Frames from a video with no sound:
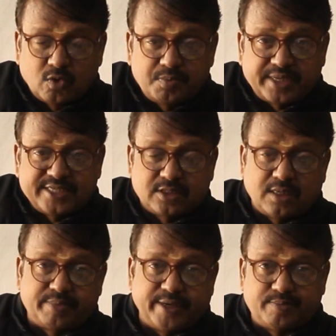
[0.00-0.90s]
லோ
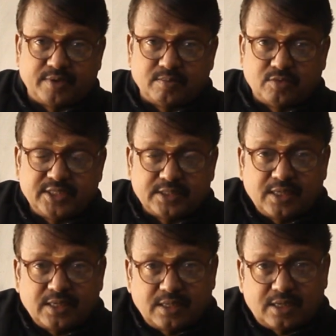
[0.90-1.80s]
ப்ரைஸில் ஆப்ரேட் பண்ணும்போது
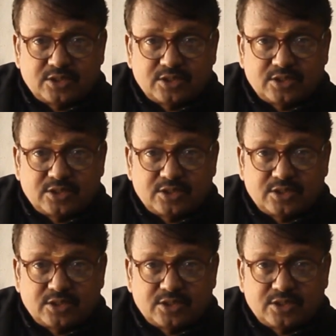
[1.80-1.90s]
இதில்